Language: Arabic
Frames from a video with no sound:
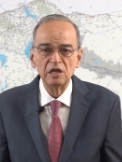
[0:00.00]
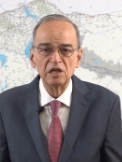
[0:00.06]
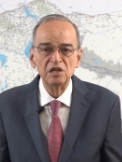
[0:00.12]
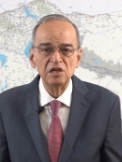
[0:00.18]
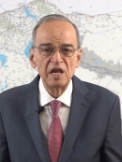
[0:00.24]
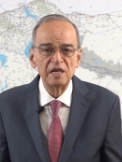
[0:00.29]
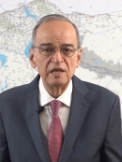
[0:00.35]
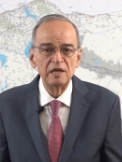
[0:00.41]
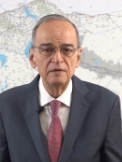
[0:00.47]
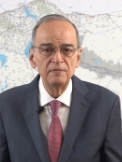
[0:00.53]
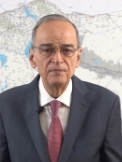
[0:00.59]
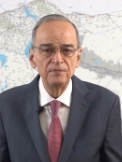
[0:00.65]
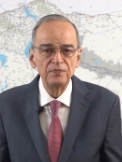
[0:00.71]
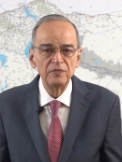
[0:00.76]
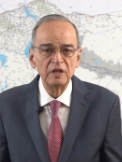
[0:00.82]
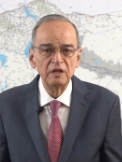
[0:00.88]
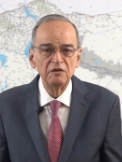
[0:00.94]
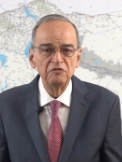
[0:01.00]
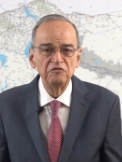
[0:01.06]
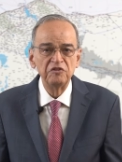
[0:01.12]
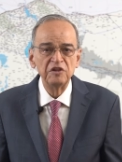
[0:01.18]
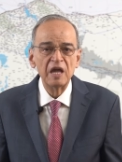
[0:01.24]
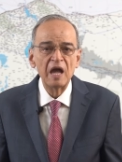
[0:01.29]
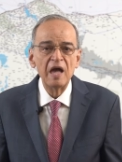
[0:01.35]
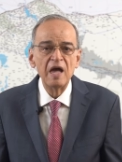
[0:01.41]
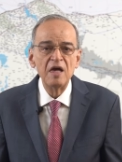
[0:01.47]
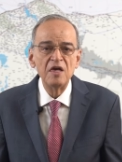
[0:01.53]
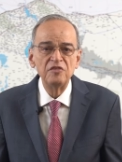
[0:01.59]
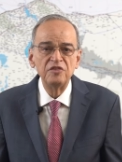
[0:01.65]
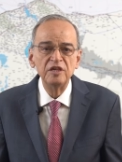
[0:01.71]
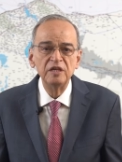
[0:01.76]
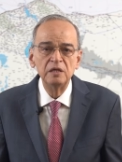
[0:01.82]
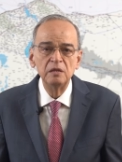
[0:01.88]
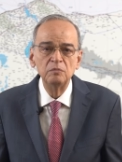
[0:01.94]
إننا في
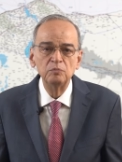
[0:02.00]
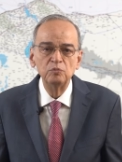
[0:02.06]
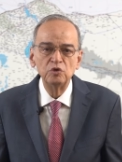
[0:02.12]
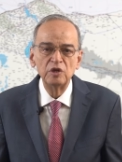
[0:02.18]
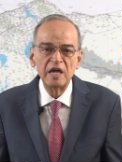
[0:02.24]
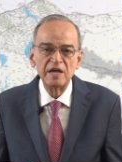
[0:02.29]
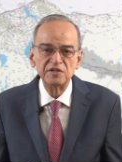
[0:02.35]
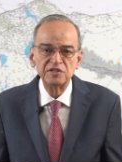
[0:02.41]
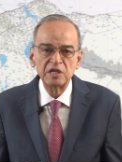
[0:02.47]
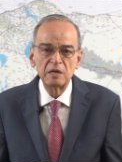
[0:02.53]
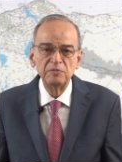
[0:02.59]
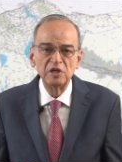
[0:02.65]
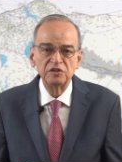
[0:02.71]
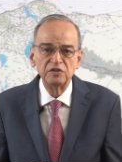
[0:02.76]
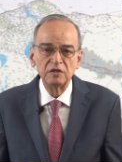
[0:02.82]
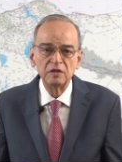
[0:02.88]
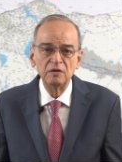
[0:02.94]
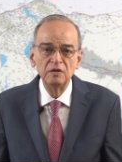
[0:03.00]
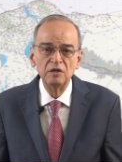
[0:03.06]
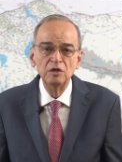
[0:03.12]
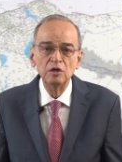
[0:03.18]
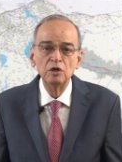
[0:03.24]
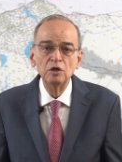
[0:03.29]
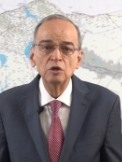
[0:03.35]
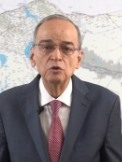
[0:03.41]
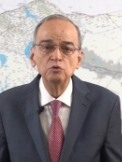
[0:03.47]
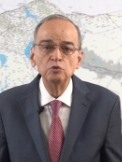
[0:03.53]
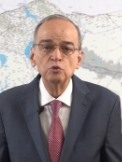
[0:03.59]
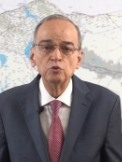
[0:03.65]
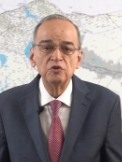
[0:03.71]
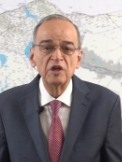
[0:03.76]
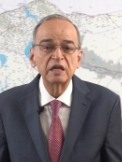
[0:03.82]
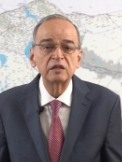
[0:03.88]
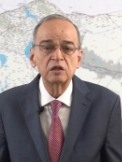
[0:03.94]
هذه المناسبة
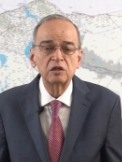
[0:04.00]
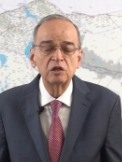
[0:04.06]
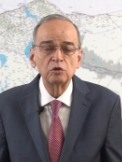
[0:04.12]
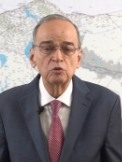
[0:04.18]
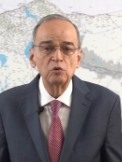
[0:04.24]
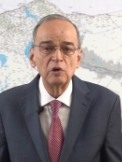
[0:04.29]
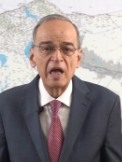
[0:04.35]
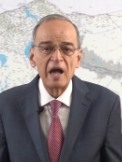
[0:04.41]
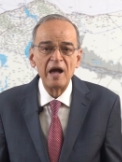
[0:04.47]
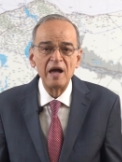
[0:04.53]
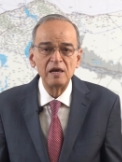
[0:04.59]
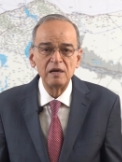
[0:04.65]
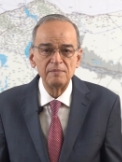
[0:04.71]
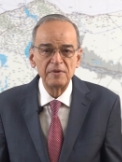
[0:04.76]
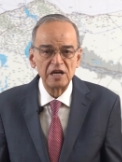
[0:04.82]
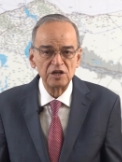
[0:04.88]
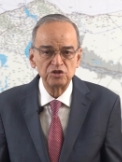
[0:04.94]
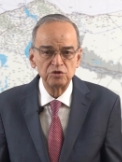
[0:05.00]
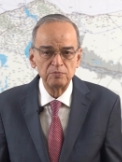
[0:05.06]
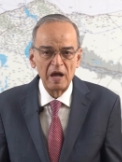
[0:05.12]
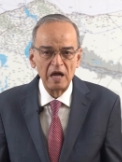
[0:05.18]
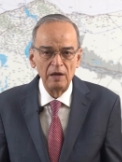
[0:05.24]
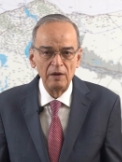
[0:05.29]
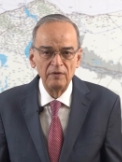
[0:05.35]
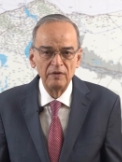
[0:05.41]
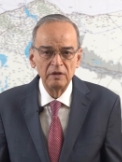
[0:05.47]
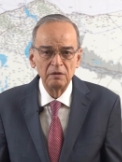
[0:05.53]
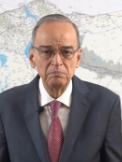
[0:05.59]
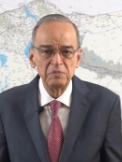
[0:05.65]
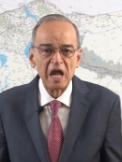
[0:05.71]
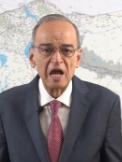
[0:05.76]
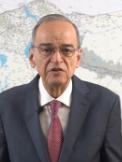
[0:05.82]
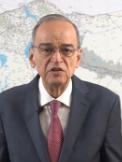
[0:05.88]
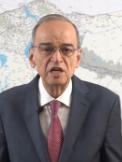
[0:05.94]
نذكر العالم أجمع
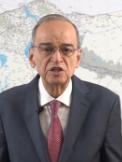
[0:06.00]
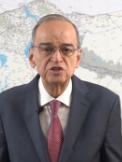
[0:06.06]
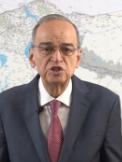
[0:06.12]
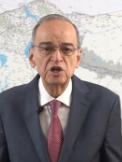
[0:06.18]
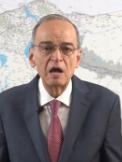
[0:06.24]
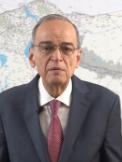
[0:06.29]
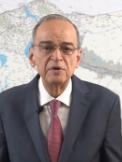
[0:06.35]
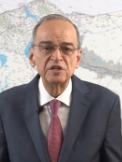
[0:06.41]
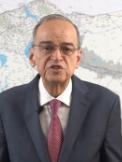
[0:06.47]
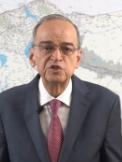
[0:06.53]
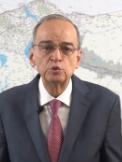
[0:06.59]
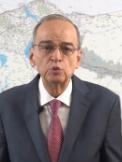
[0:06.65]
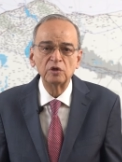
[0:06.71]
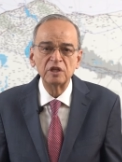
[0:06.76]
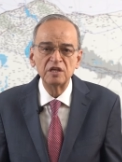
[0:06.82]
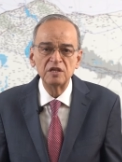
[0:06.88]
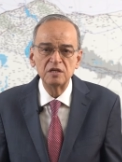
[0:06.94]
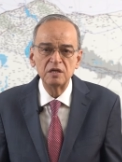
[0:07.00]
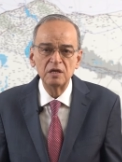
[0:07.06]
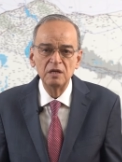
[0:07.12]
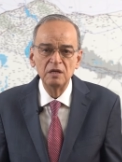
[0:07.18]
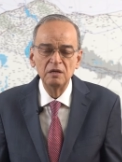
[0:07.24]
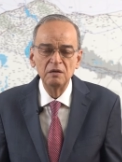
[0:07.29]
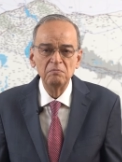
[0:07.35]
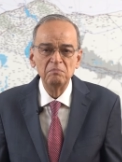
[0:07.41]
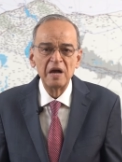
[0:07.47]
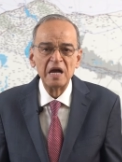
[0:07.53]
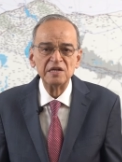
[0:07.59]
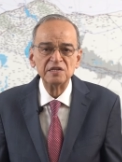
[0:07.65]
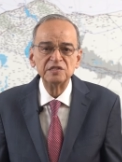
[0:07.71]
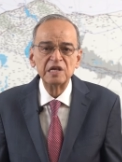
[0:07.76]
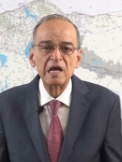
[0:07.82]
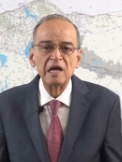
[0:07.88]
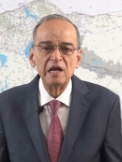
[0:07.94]
بأن الشعب السوري
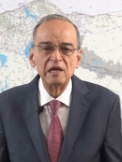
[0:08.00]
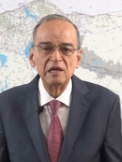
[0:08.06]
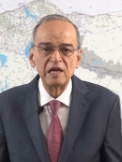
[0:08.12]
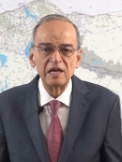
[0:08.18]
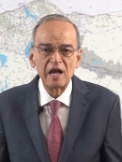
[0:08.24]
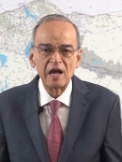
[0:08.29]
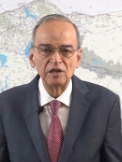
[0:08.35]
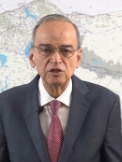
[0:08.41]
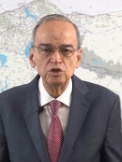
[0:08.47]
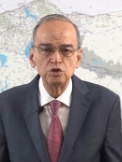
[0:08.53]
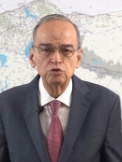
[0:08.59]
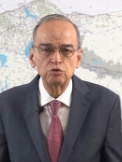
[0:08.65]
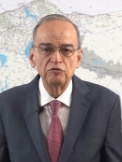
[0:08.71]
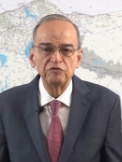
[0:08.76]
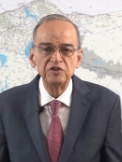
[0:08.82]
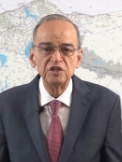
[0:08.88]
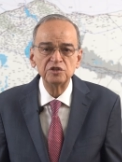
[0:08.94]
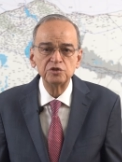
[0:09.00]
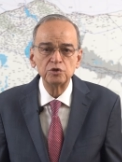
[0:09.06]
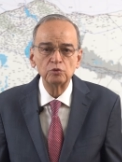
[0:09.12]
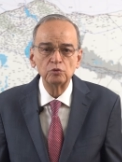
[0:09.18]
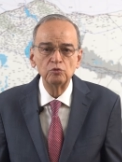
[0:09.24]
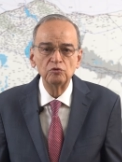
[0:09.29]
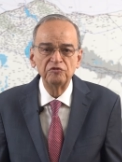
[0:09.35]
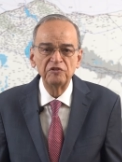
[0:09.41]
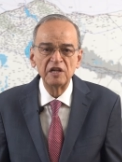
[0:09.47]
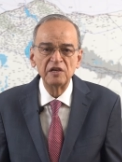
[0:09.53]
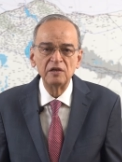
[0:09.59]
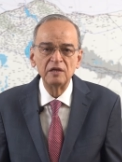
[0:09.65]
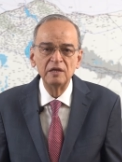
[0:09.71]
ما زال يعيش في ظروف